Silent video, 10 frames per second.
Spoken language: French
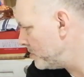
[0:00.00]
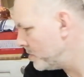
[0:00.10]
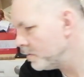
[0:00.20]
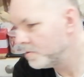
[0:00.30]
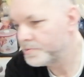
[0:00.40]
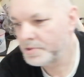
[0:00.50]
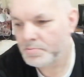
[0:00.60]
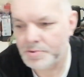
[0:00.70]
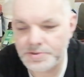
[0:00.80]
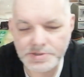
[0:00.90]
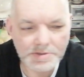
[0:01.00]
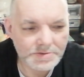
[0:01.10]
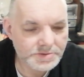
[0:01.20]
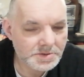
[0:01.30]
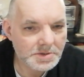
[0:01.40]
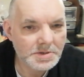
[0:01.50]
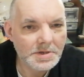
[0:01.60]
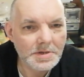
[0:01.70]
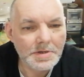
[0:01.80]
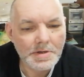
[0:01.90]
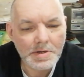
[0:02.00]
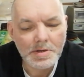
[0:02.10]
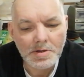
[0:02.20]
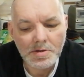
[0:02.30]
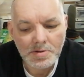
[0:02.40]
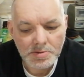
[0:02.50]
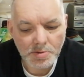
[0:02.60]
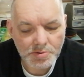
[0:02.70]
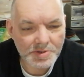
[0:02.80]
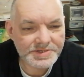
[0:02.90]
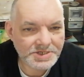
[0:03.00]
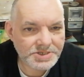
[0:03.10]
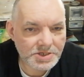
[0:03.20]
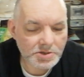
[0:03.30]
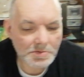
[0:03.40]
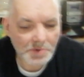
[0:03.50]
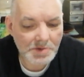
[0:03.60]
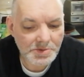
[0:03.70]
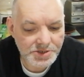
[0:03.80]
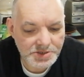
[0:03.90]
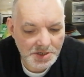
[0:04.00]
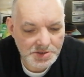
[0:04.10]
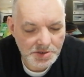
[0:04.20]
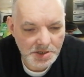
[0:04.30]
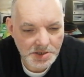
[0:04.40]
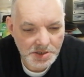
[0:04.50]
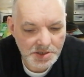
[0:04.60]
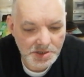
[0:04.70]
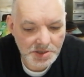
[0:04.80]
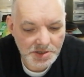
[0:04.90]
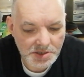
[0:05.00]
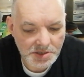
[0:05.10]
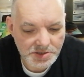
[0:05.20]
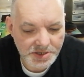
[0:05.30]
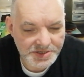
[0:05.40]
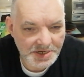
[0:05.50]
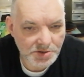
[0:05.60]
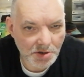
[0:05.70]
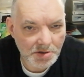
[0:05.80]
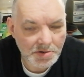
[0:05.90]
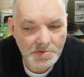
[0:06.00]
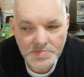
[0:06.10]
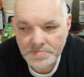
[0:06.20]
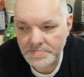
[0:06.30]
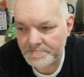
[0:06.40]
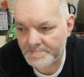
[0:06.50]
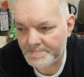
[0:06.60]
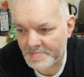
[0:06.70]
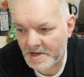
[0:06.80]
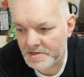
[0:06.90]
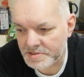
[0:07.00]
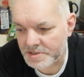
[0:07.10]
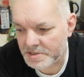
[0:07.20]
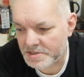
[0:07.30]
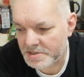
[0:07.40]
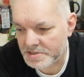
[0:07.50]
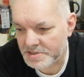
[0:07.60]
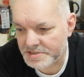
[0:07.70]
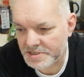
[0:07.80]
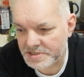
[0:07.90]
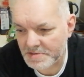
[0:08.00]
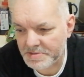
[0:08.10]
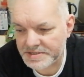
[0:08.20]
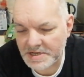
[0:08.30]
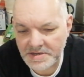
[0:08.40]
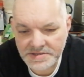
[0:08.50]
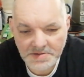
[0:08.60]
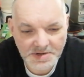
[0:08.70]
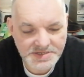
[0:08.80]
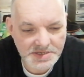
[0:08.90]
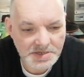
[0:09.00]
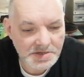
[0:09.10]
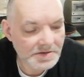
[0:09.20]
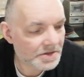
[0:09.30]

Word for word: il y a le tabouret qui rentre. Donc sachez que moi mes chats je les, adore. Je les ai jamais tabassés.